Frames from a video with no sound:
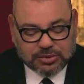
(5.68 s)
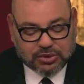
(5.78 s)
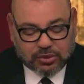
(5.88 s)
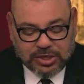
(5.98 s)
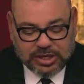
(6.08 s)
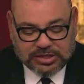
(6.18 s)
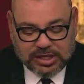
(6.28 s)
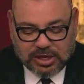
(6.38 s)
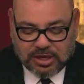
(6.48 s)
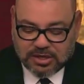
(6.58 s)

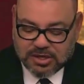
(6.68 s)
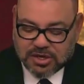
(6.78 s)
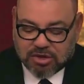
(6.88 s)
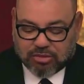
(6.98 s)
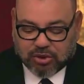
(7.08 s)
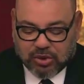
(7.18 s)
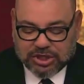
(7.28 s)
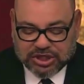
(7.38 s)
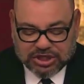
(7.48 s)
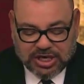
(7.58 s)
مسؤوليتها
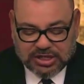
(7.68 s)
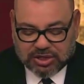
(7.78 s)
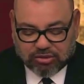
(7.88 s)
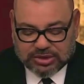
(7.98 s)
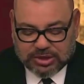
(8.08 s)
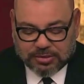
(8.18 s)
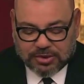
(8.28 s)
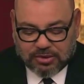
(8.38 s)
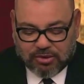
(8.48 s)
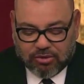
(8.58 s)
بكل شجاعة
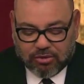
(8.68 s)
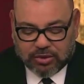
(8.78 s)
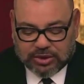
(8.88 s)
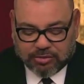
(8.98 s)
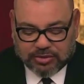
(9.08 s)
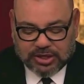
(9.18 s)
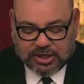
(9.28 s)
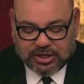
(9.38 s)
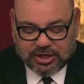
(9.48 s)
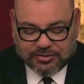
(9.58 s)
وصبر وضبط
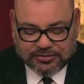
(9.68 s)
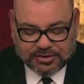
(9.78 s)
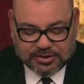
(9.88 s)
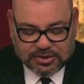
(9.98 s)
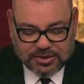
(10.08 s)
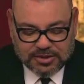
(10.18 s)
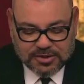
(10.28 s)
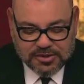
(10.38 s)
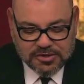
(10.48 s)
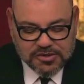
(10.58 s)
للنفس
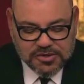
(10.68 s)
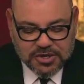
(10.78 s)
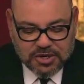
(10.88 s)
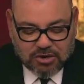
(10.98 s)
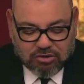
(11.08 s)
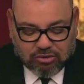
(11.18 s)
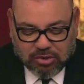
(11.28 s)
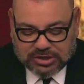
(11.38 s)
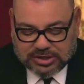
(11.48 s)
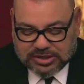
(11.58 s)

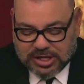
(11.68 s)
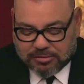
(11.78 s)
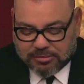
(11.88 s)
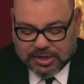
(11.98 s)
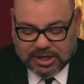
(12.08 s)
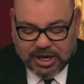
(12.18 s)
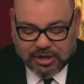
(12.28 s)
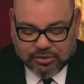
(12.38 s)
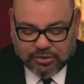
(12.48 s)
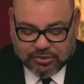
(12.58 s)
والتزام
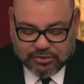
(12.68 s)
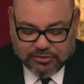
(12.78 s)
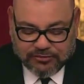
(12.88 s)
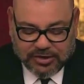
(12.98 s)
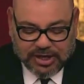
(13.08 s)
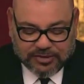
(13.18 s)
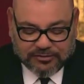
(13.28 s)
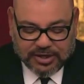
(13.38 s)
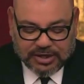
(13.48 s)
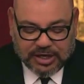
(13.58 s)
بالقانون في
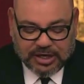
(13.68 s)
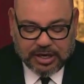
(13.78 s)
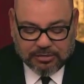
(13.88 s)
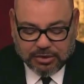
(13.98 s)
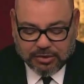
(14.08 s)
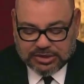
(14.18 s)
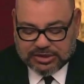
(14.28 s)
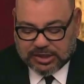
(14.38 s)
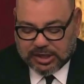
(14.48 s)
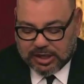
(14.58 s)
الحفاظ على الأمن
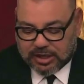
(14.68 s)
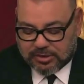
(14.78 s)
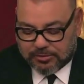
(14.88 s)
والاستقرار